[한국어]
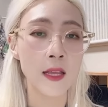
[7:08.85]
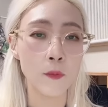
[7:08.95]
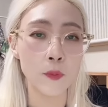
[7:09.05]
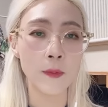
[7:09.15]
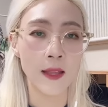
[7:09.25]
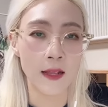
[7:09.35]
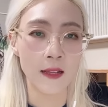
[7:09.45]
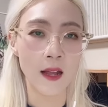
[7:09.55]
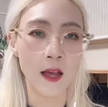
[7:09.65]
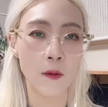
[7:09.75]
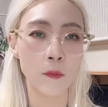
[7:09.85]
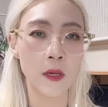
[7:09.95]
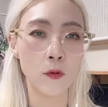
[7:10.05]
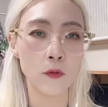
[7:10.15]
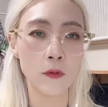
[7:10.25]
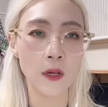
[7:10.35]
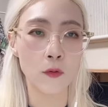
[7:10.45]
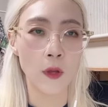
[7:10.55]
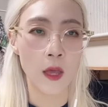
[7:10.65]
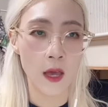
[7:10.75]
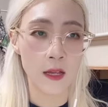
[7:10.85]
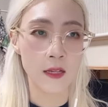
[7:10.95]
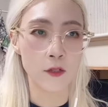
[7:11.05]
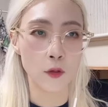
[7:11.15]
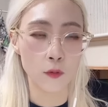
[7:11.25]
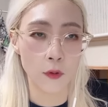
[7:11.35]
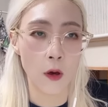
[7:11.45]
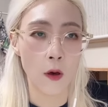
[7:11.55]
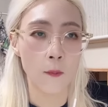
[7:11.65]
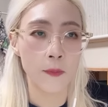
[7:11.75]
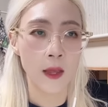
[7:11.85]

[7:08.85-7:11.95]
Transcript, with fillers: 이뿐만 아니라 미 육군과도 계약이 있었고요.